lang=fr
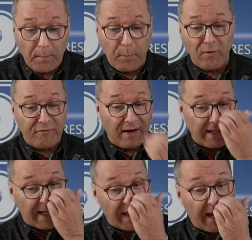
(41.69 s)
pour faire
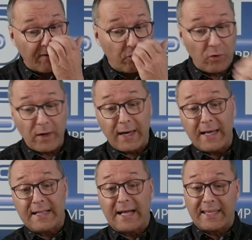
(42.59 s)
de la gravure
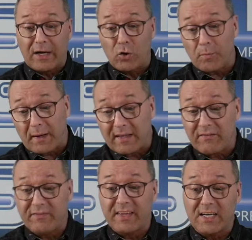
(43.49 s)
et de la découpe à des
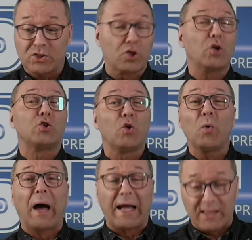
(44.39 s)
vitesses de 2
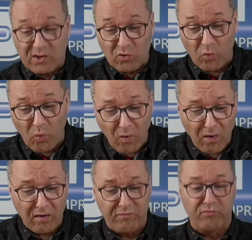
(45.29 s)
à
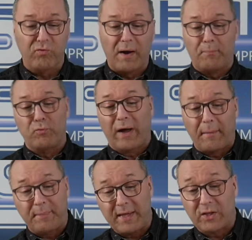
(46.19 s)
3 fois plus
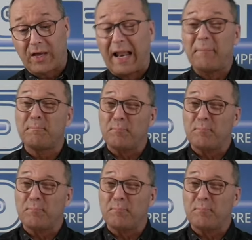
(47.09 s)
rapides que la